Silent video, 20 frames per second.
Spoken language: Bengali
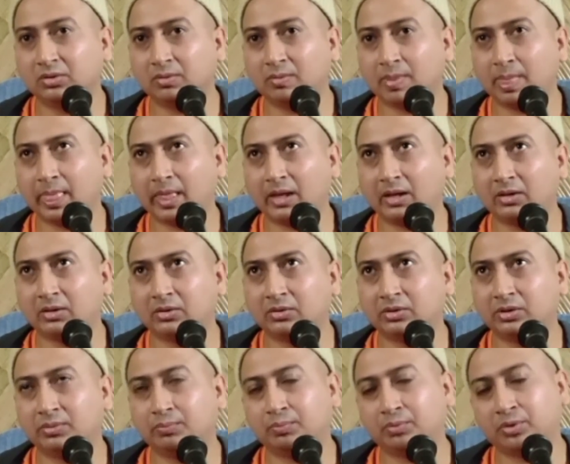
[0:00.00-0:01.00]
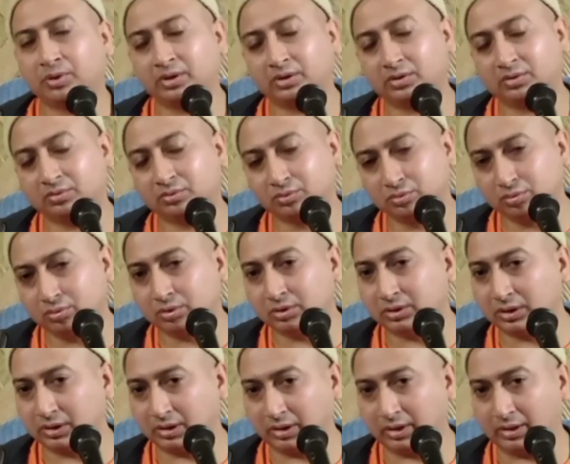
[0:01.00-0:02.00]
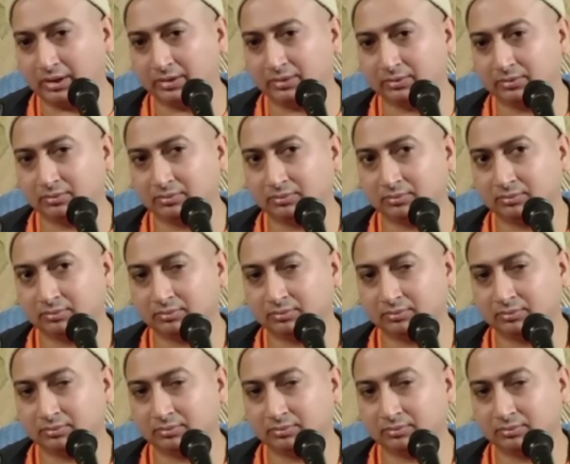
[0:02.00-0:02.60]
তো যদি প্রকৃত গুরু হতে হয়